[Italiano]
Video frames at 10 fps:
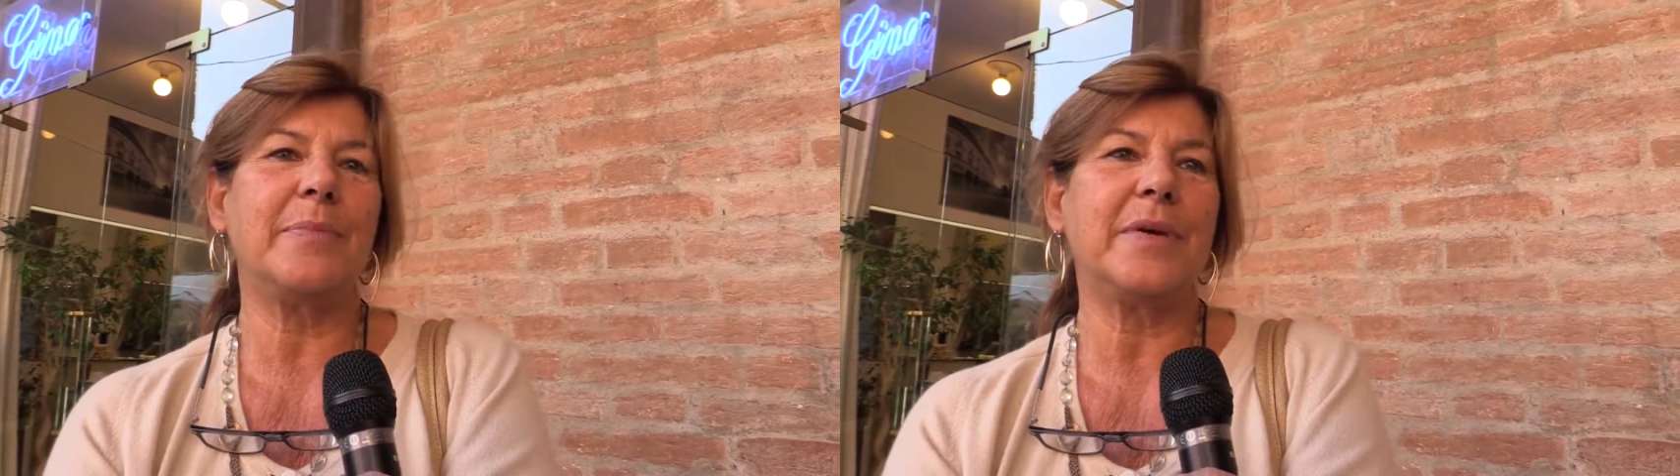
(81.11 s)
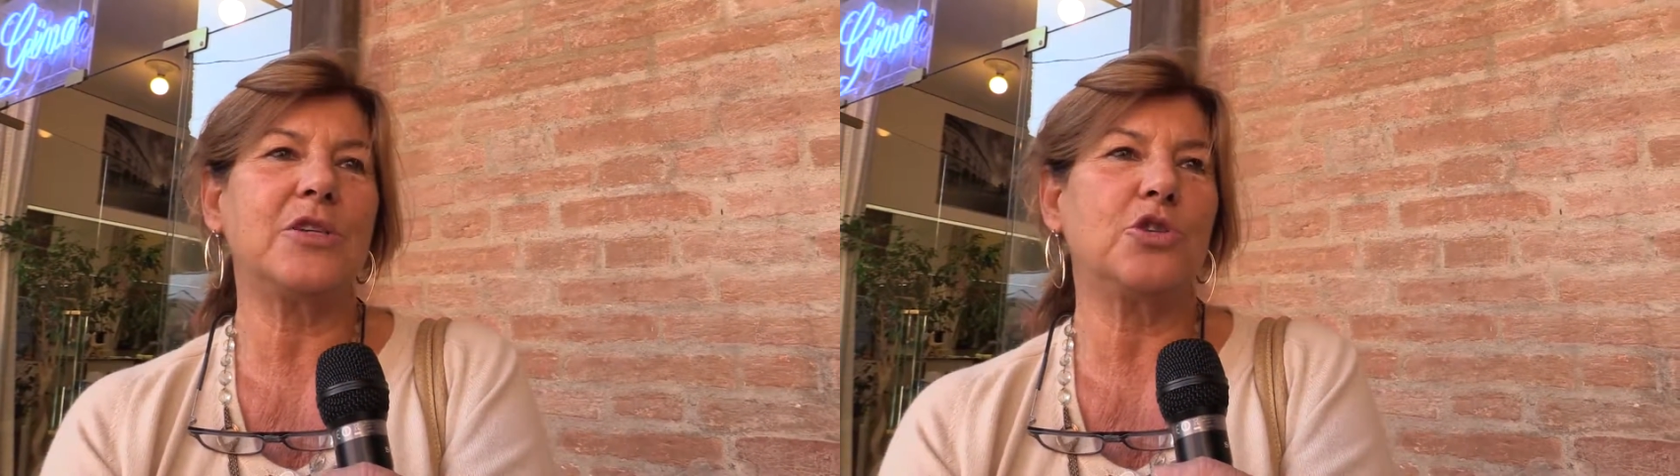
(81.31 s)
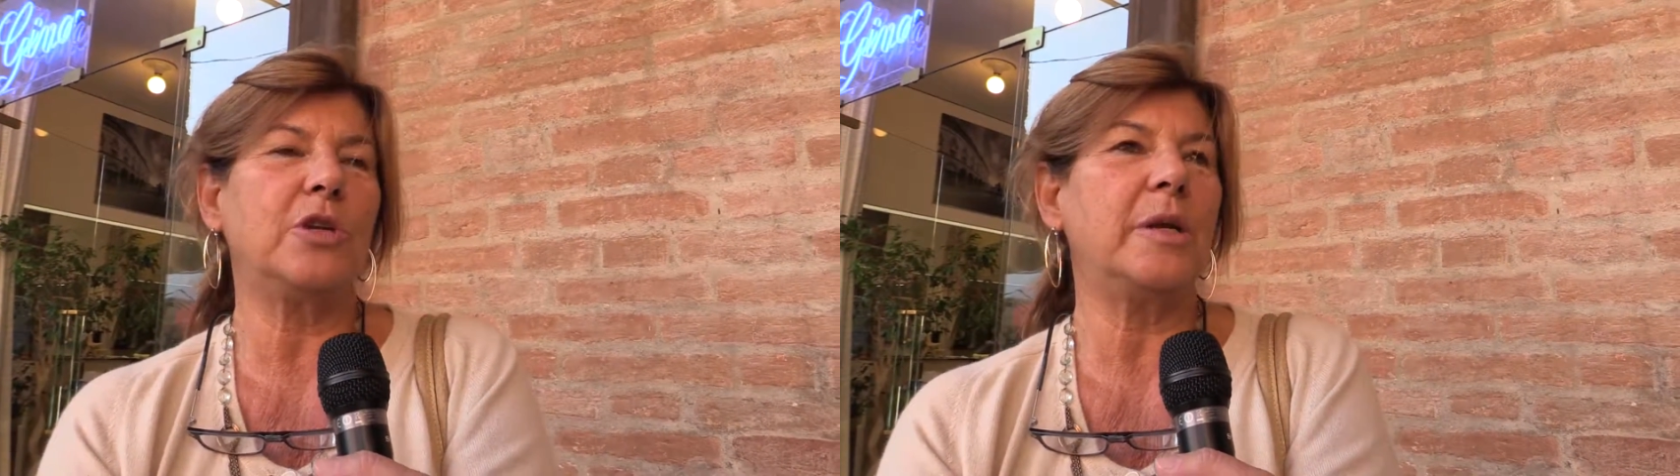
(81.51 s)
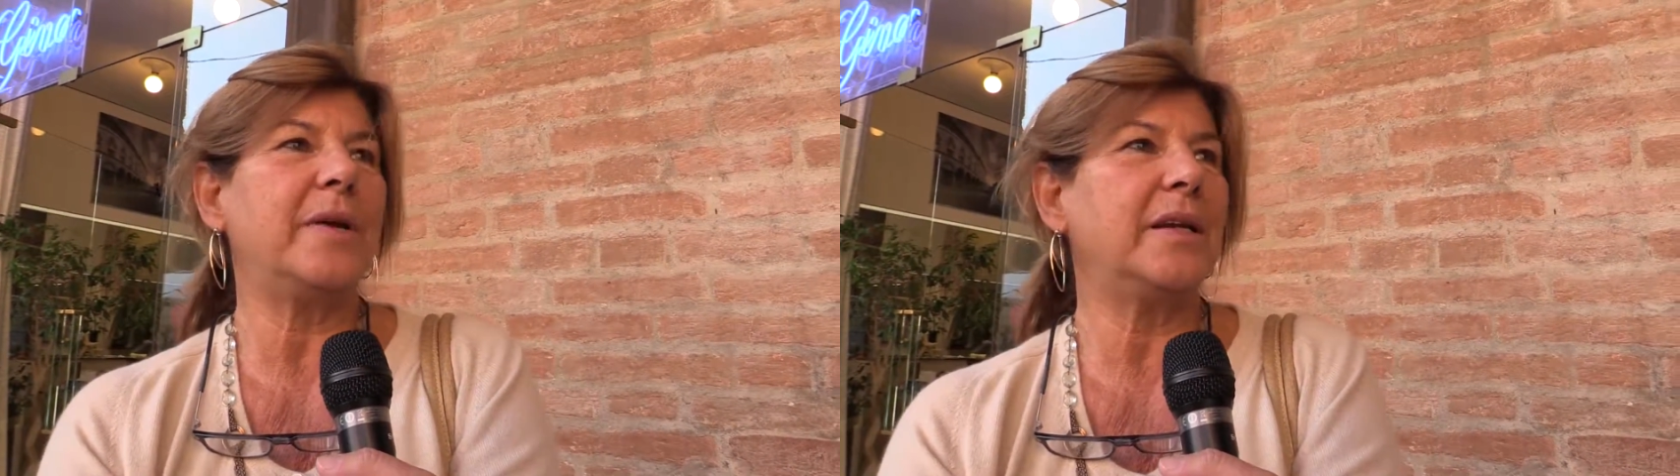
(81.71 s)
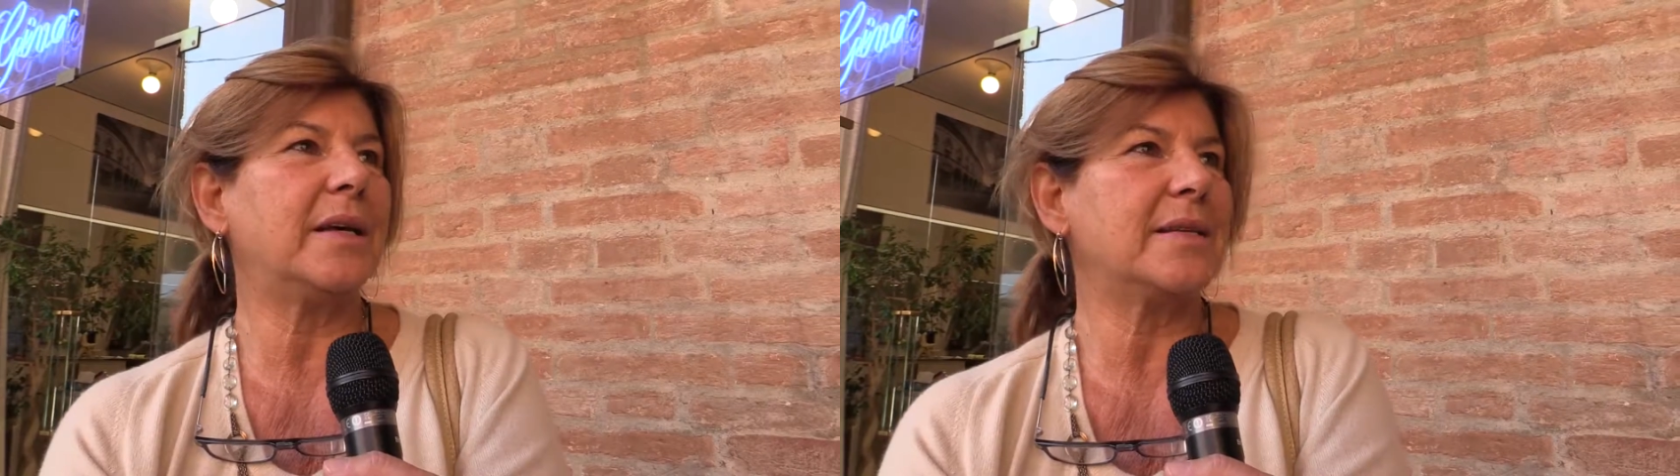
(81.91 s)
le persone in
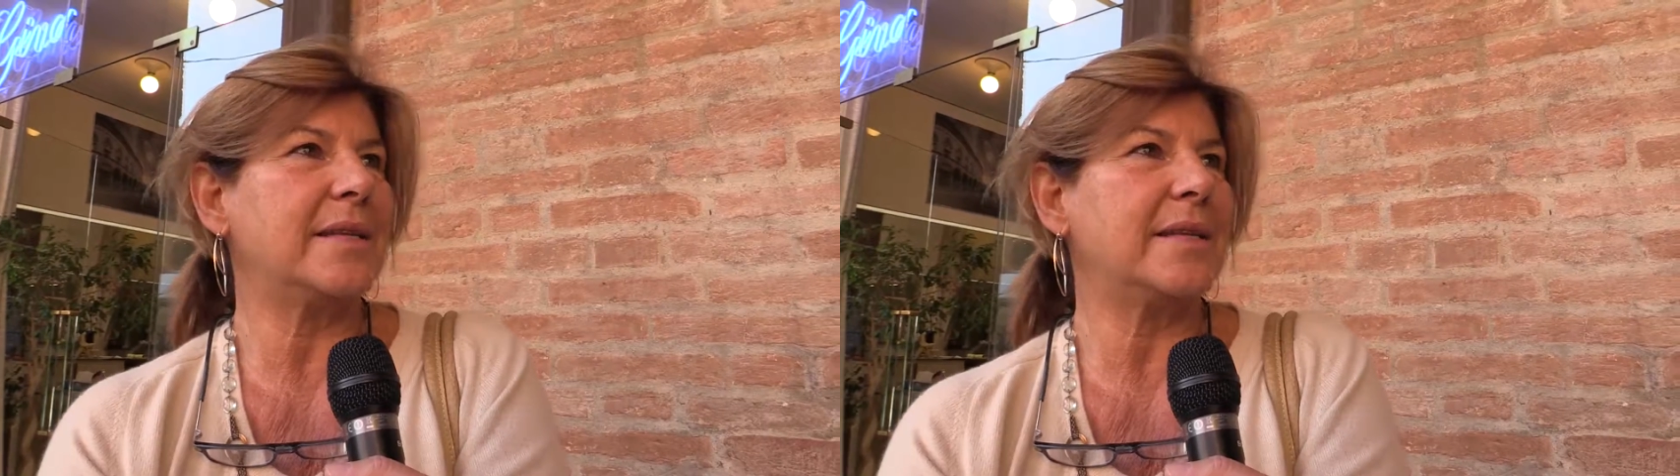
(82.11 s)
maniera